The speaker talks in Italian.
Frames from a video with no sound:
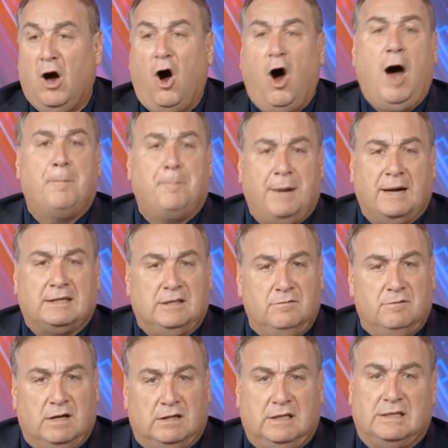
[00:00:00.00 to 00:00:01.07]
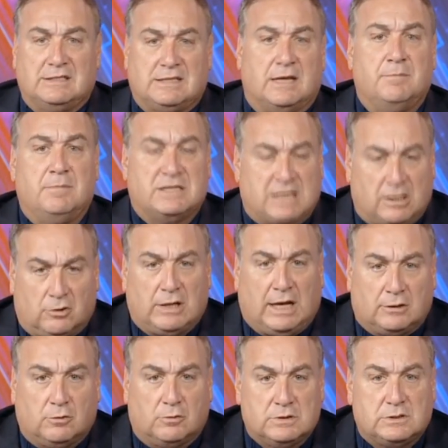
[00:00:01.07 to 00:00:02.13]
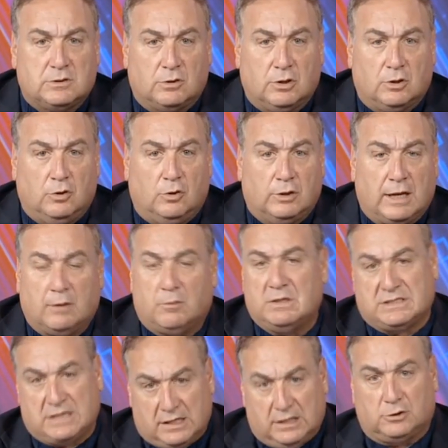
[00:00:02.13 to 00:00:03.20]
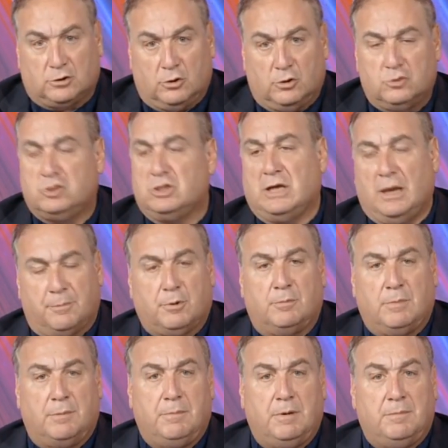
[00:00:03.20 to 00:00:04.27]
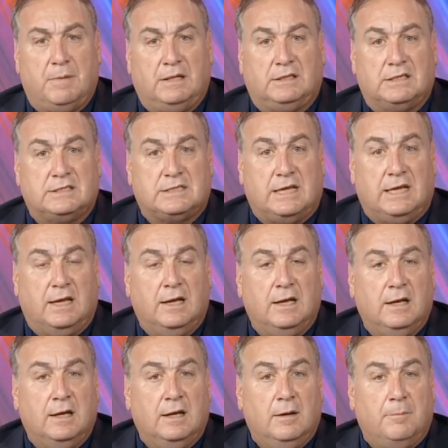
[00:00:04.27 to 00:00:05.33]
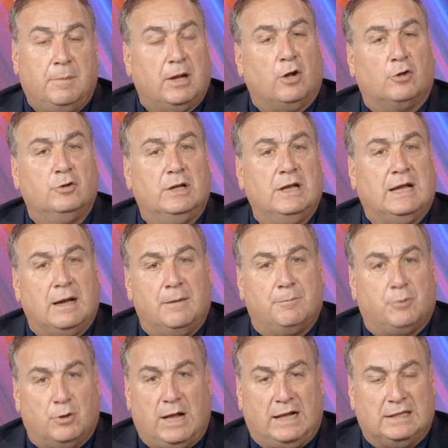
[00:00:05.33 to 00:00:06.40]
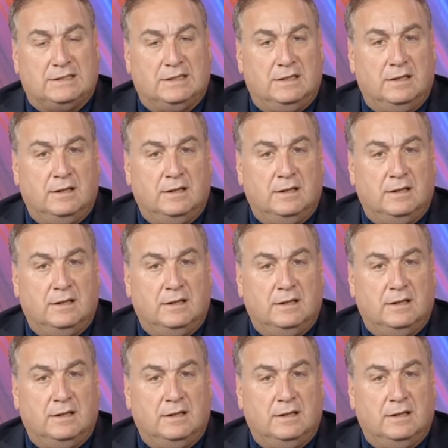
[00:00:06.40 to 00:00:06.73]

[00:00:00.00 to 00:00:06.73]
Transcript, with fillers: O a parti invertite sarebbe stato dato questo rigore, questa è dietrologia, probabilmente sì, però i campionati,